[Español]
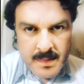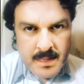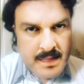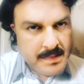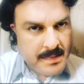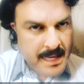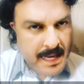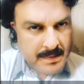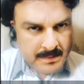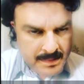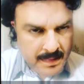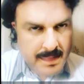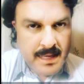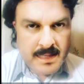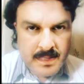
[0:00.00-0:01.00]
Ya se
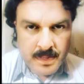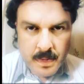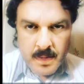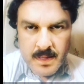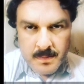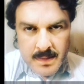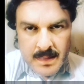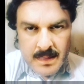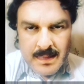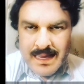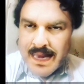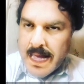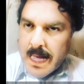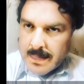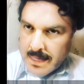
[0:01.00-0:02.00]
cansó de ver
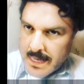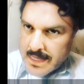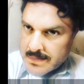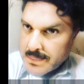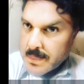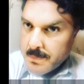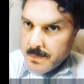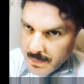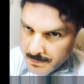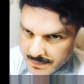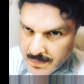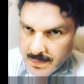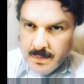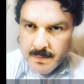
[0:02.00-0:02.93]
la casa de papel,